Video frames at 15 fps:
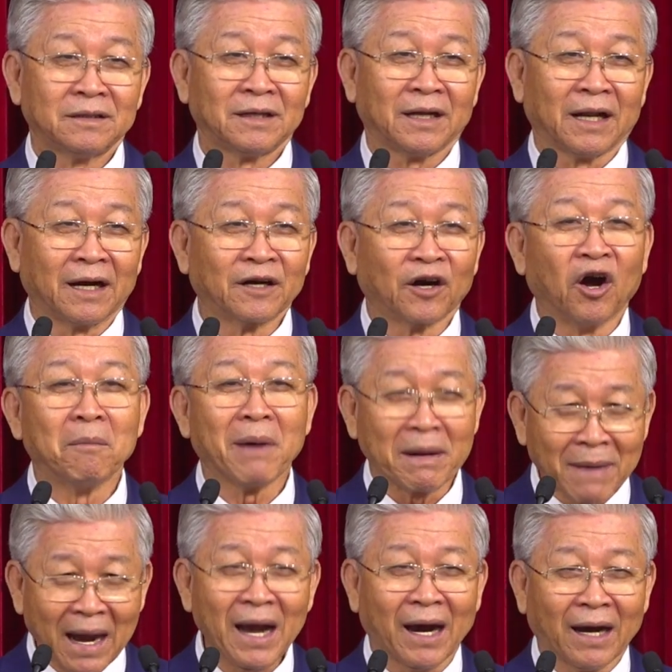lần rồi may
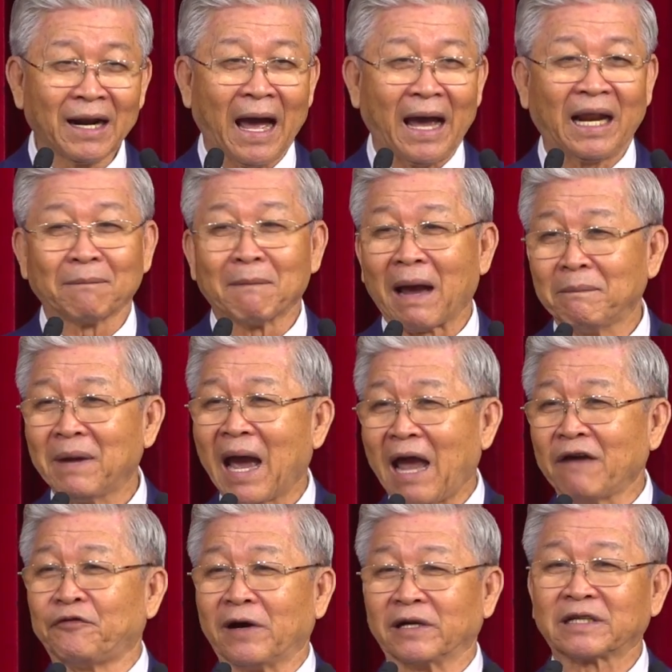mắn ở lại là
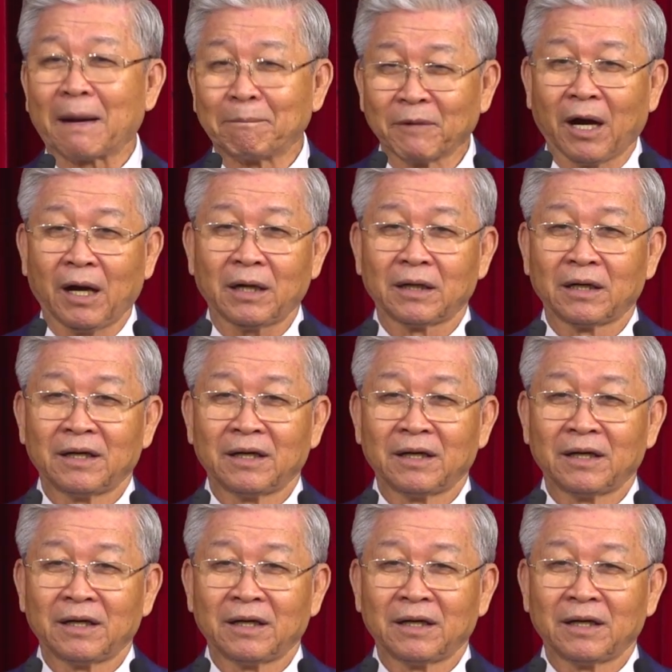72% đó